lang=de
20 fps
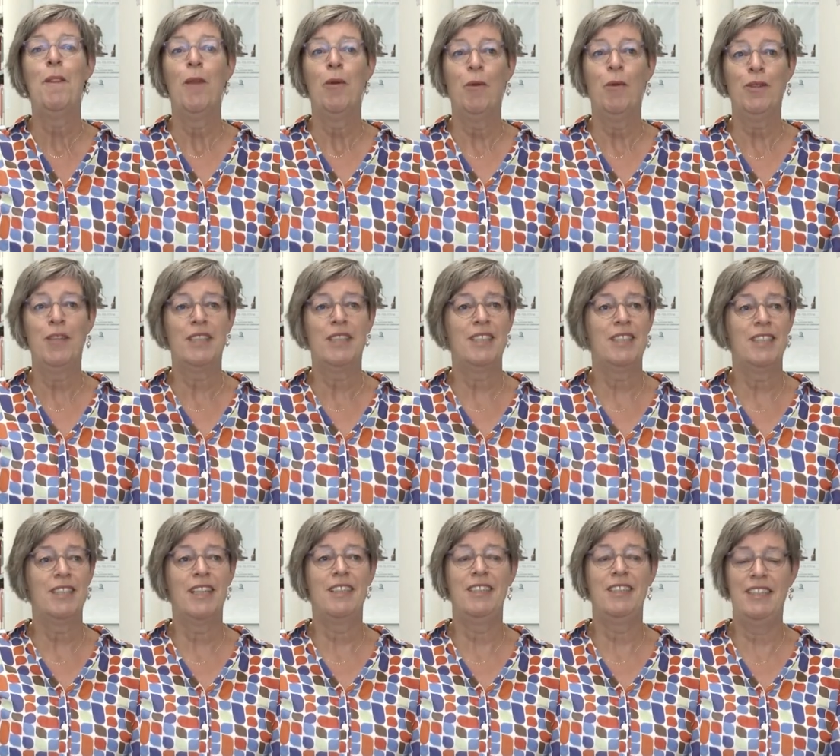und hat
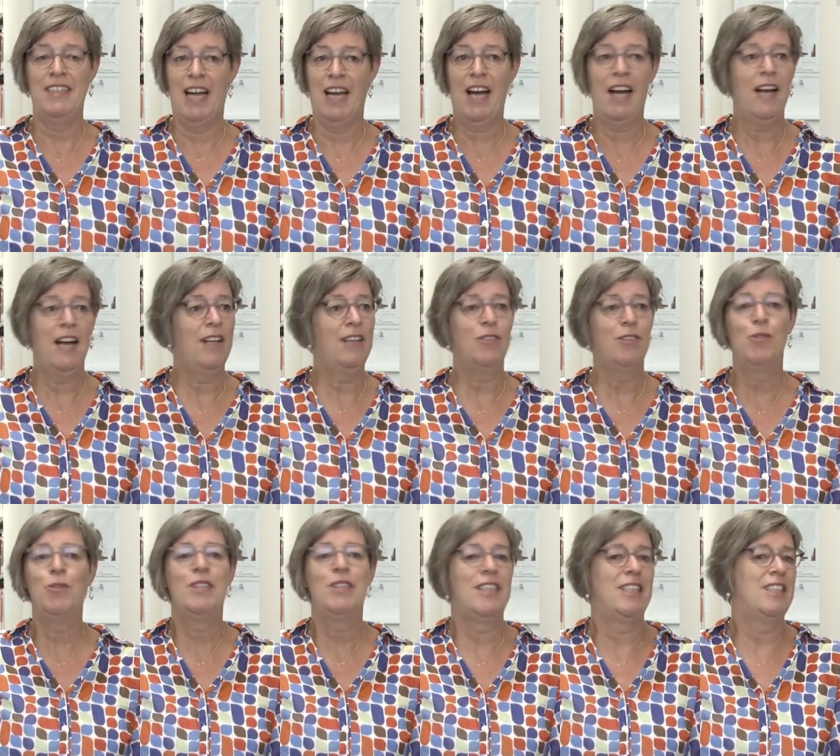gesagt, ja,
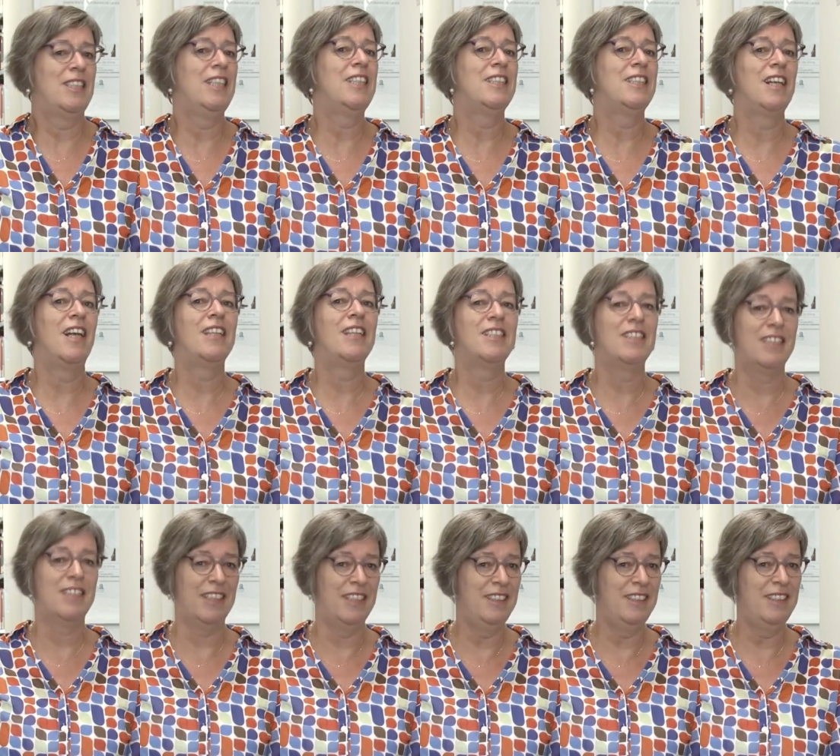grundsätzlich ist alles
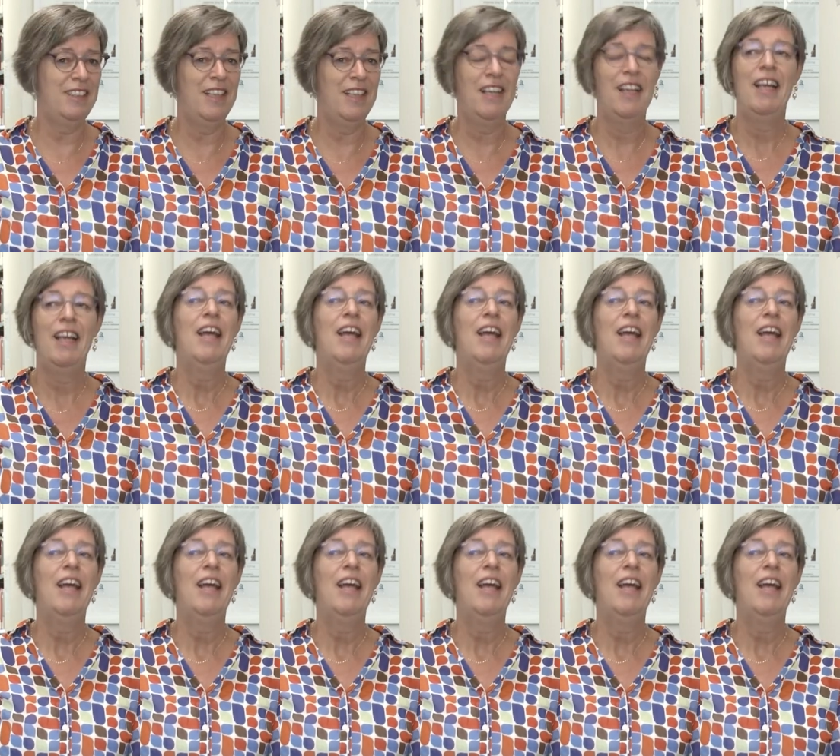drin,